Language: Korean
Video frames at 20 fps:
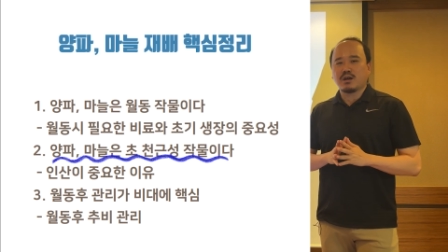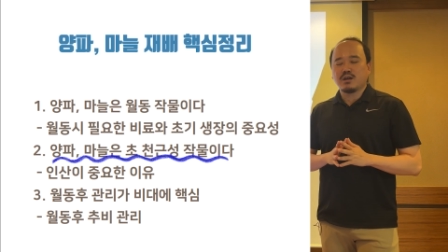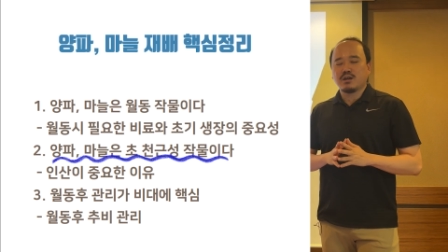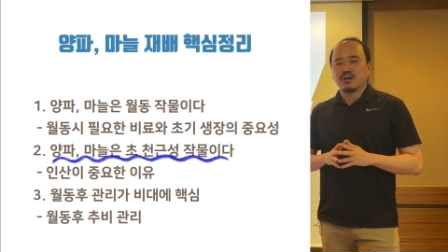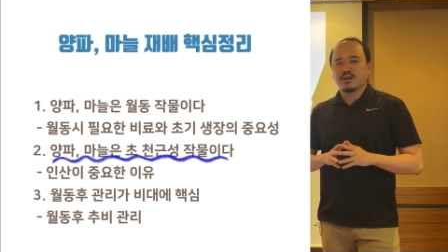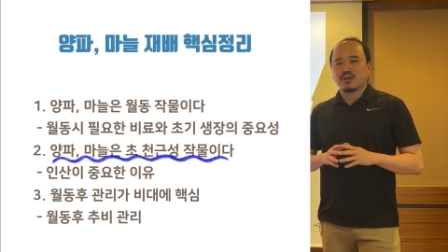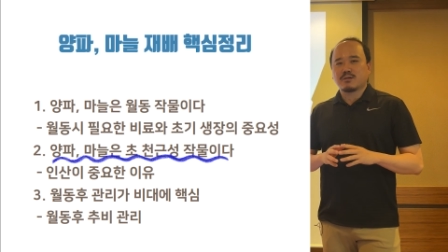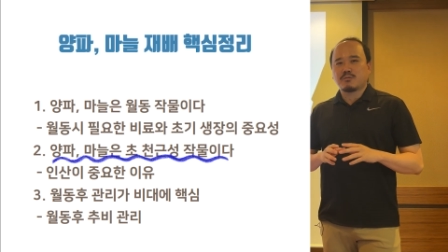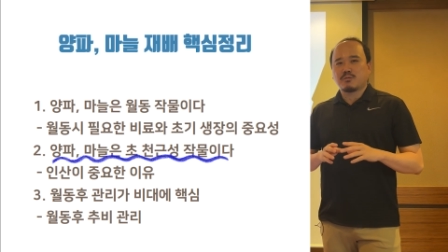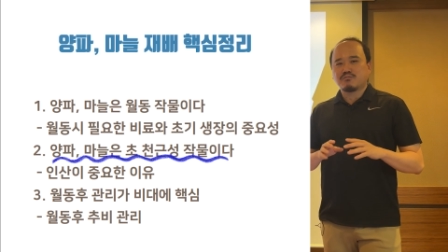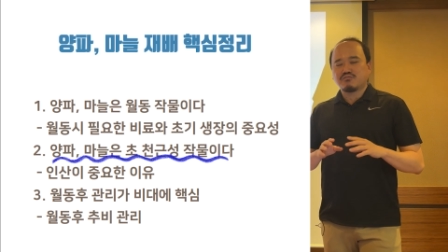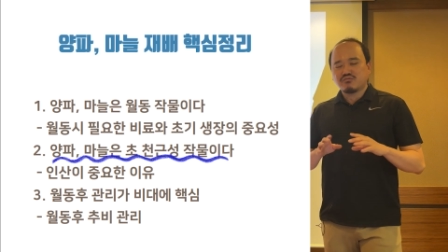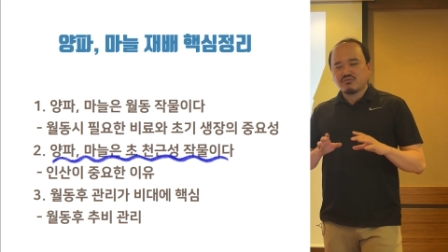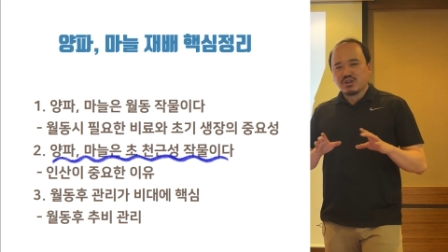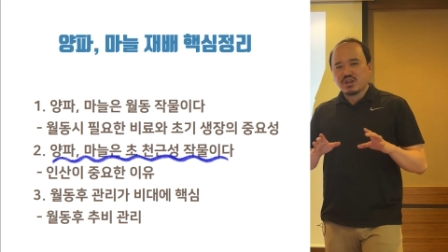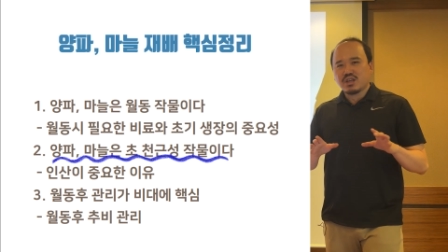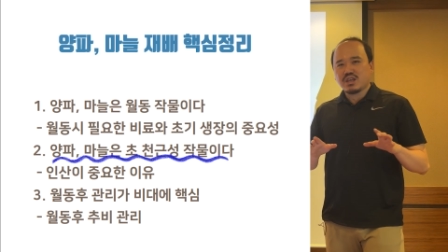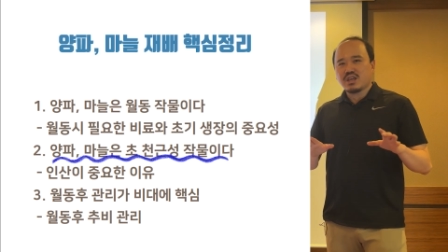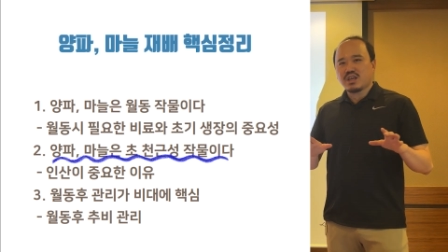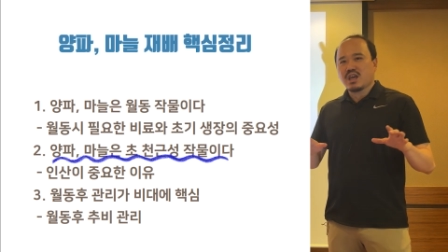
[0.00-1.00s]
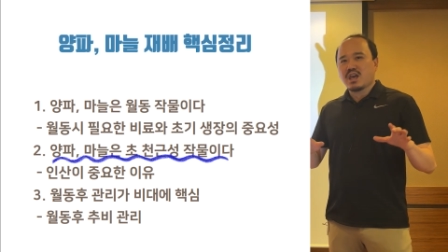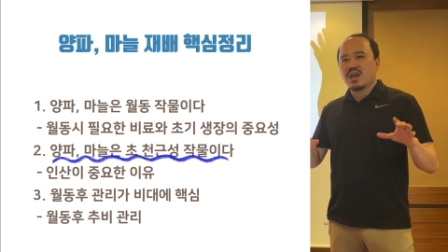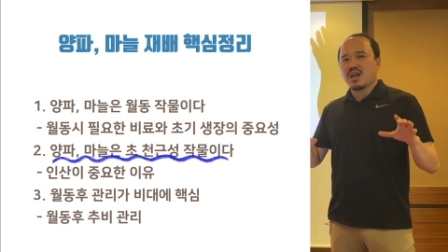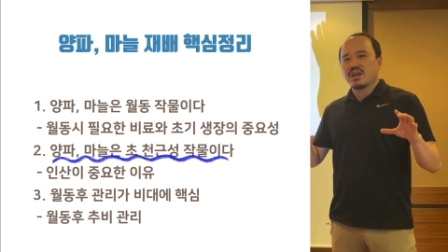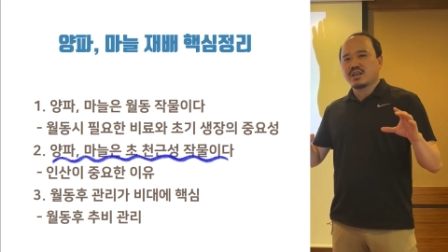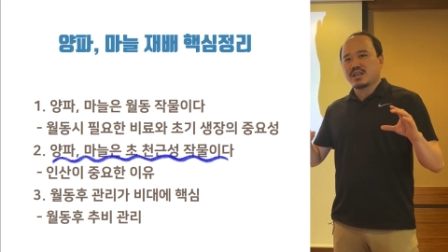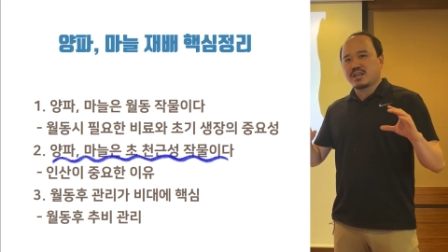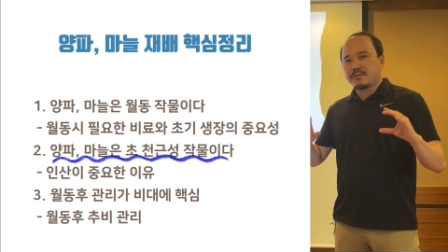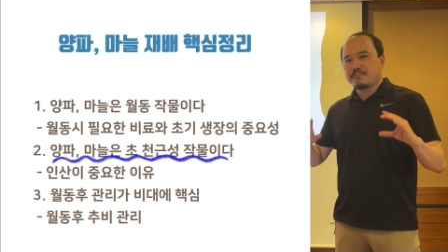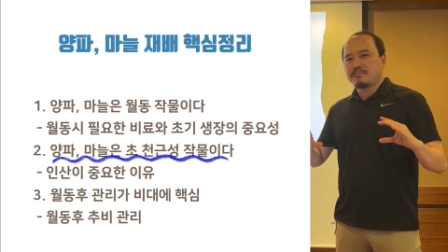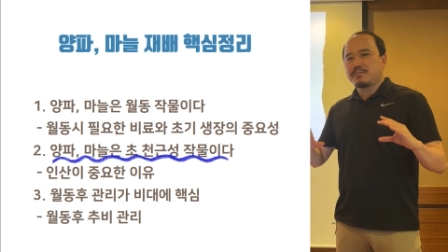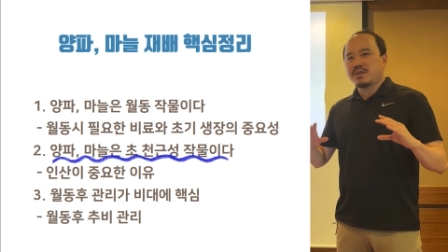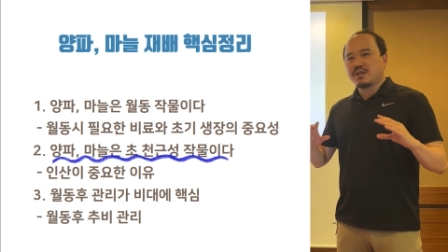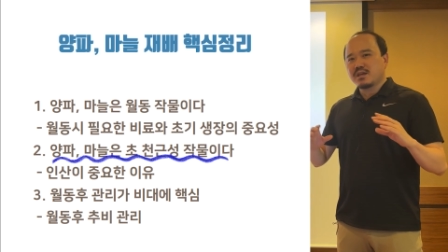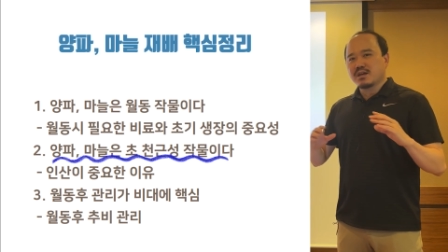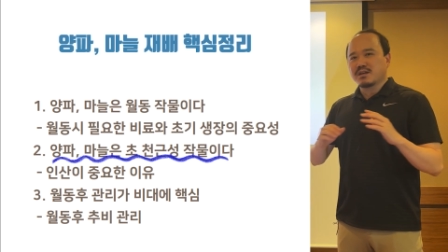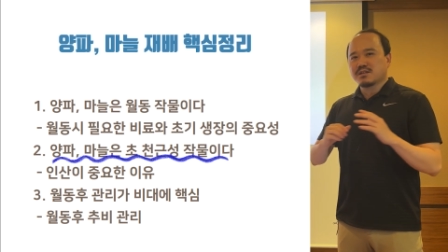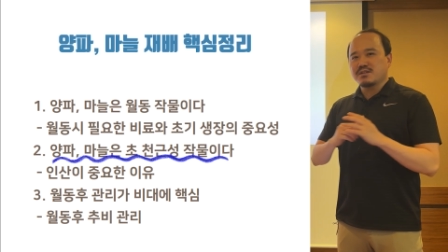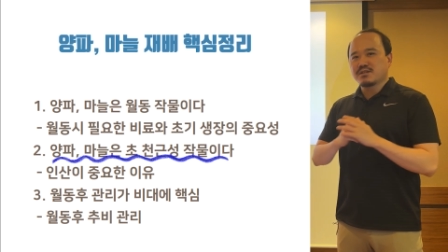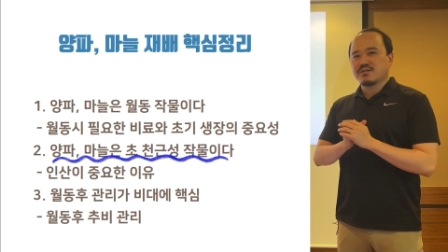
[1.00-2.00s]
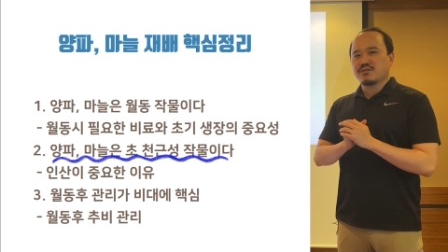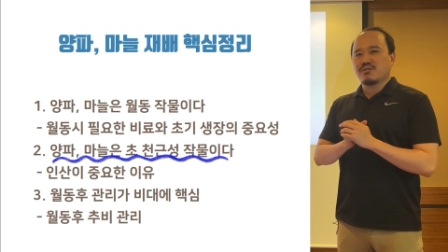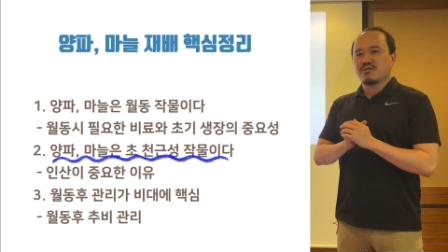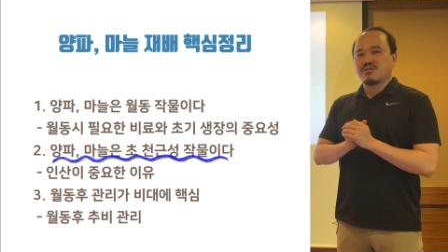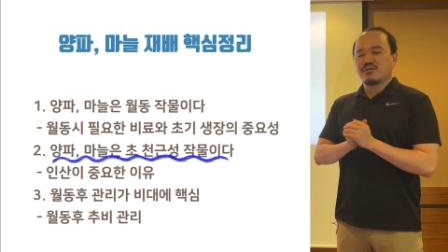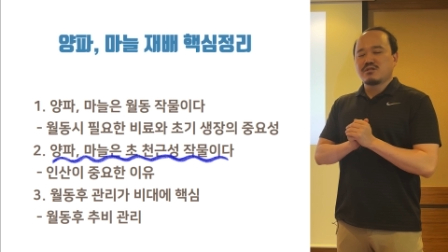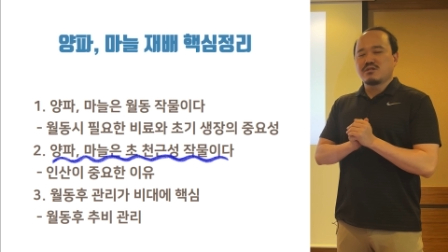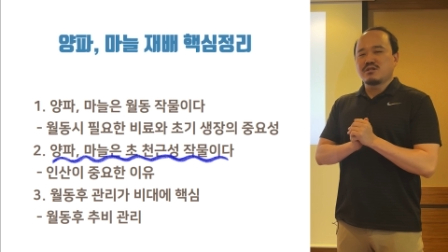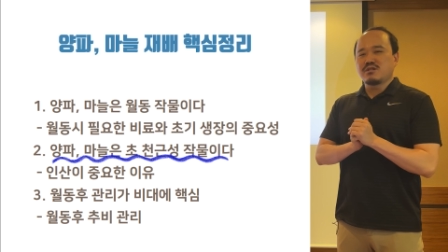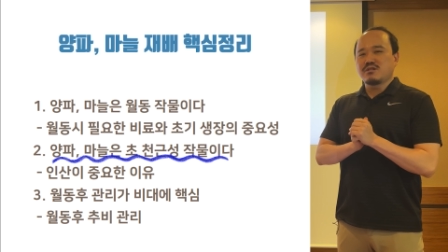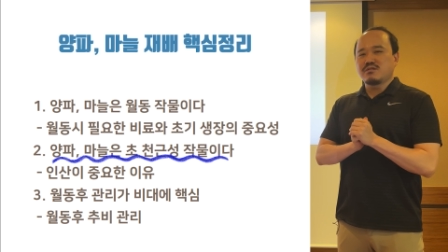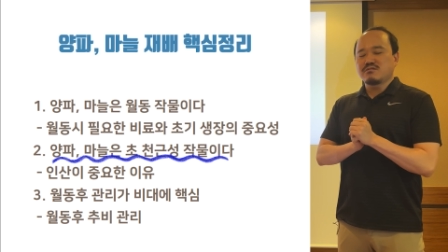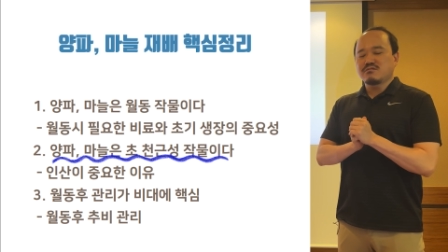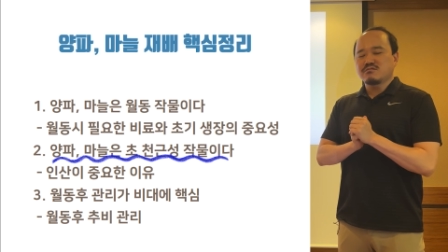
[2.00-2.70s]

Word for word: 그러니까 뭐 뿌리의 깊이 같은 거를